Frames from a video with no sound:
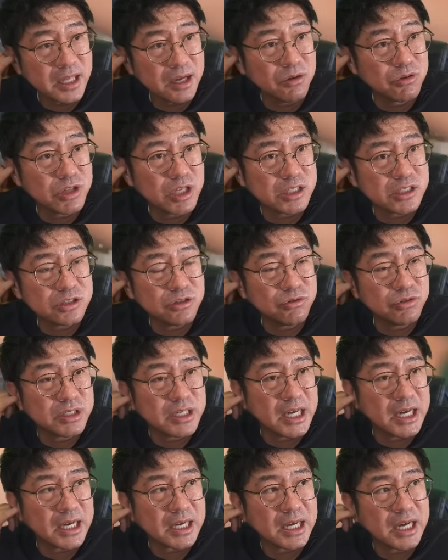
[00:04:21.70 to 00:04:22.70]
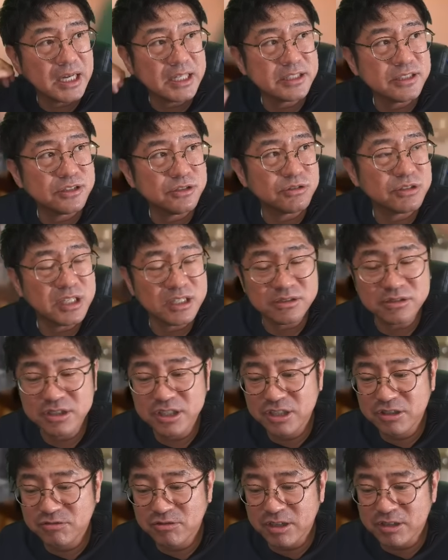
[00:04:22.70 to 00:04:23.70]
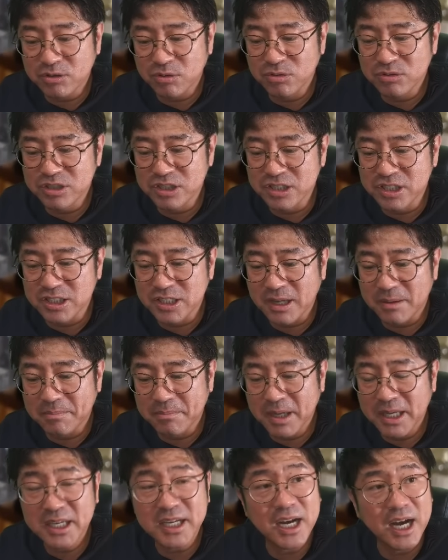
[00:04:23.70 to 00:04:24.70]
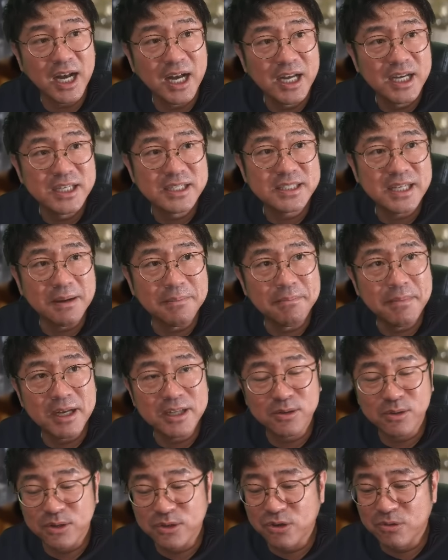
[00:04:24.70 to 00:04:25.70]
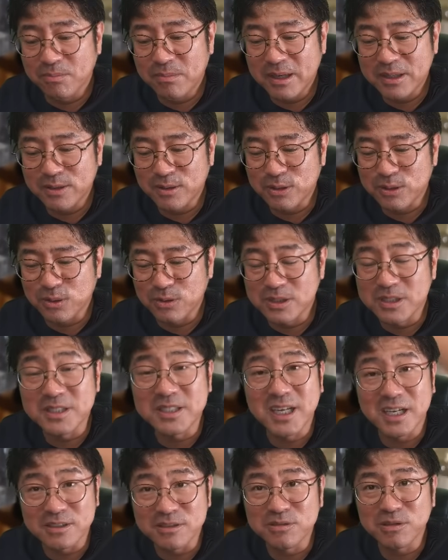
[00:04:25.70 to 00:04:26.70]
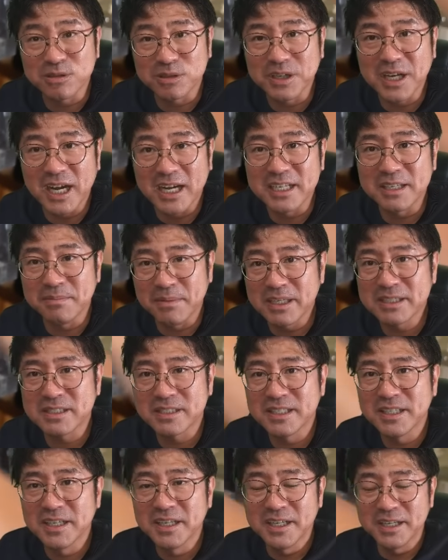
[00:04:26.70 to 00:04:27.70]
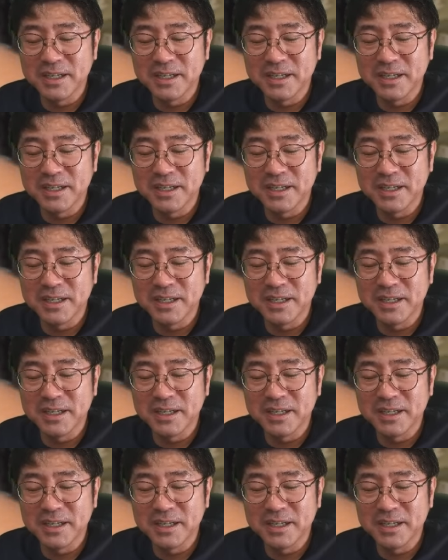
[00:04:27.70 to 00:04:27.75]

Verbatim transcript: 体同じような感じの作品は同時に何枚か、3枚とか4枚とか同時に描くことがあります。